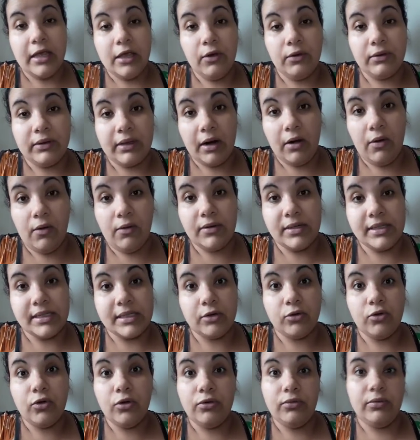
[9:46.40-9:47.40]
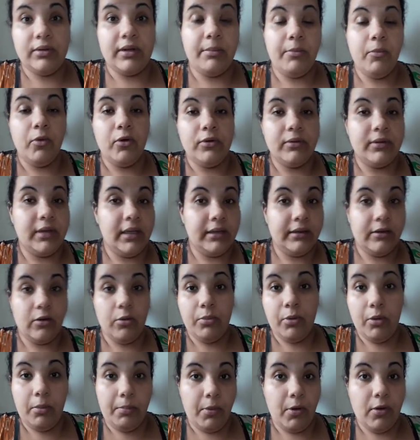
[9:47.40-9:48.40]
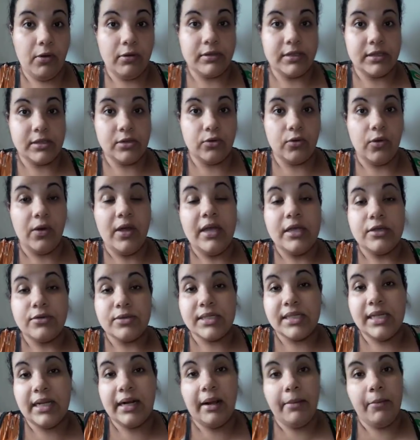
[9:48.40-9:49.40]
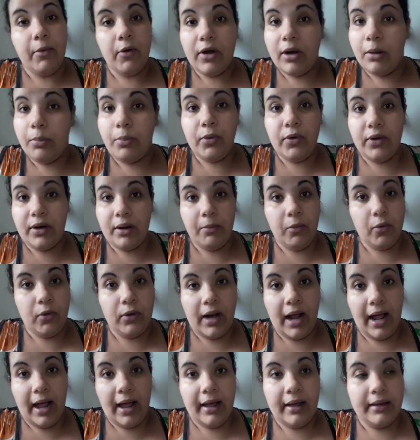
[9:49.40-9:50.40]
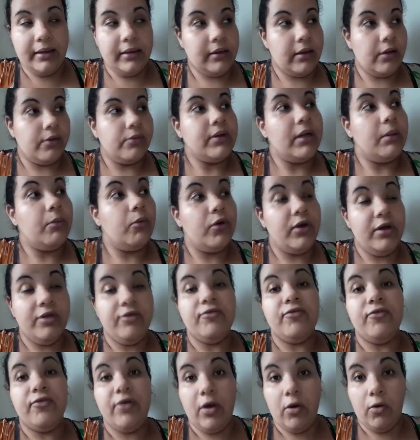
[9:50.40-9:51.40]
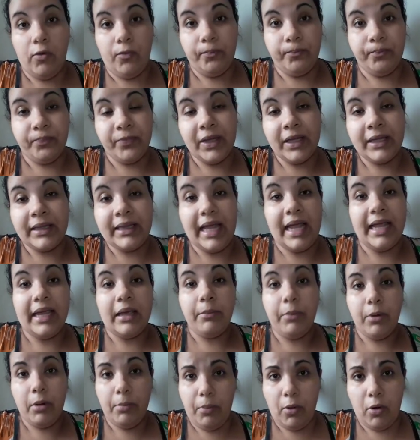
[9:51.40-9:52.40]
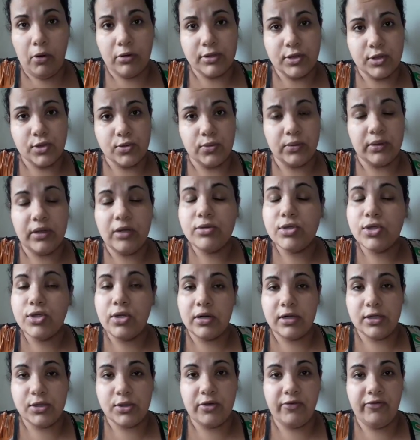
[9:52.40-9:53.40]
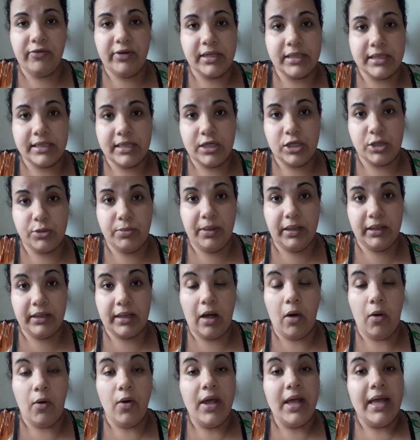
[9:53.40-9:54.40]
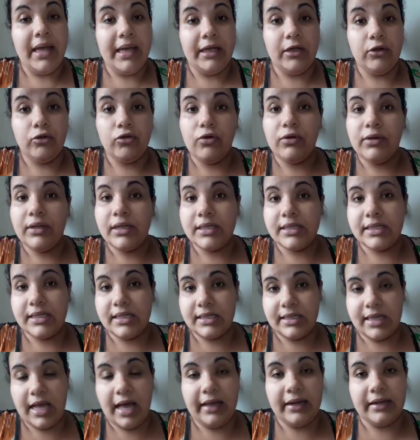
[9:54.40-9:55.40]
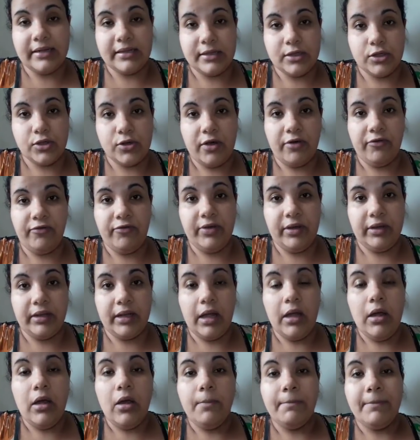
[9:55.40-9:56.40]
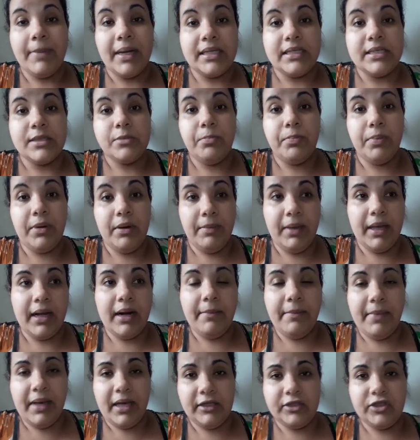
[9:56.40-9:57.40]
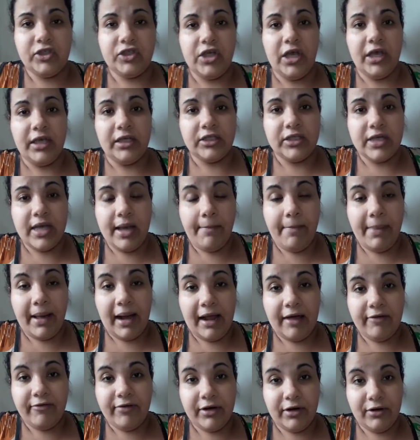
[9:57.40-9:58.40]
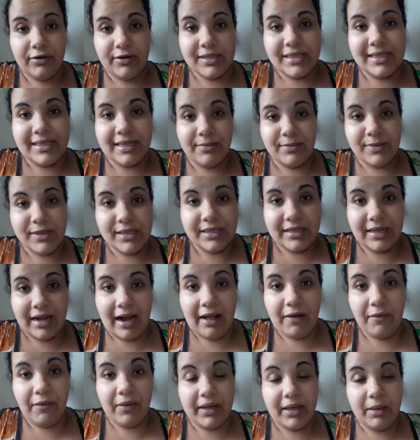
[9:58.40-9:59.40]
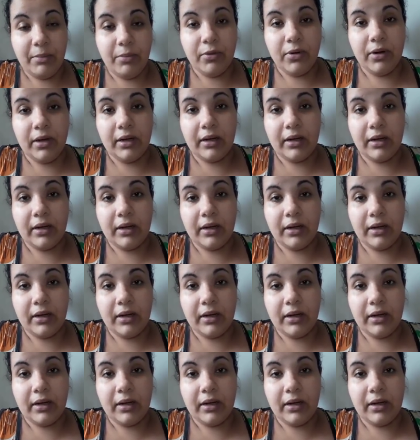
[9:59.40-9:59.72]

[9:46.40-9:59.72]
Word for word: E outra coisa, todo namoro tem que ter um propósito. Você namora por namorar, então é um namoro em vão tenha propósito, não só na sua vida sentimental, em todas as áreas da sua vida. Mas, primeiramente, gente, é a palavra que nós temos trago aqui pro